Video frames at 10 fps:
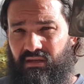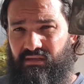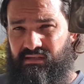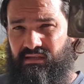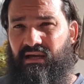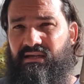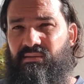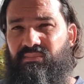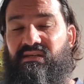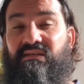c'est
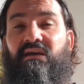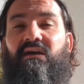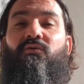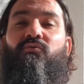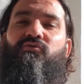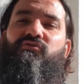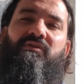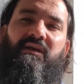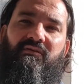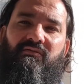d'accepter ces rayons de
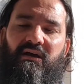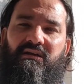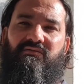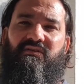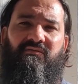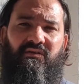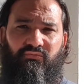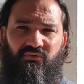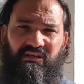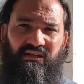soleil voilà, qui viennent vers
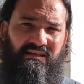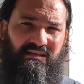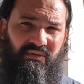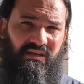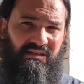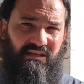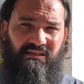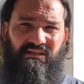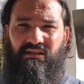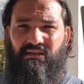vous. C'est d'accepter
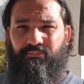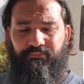cette,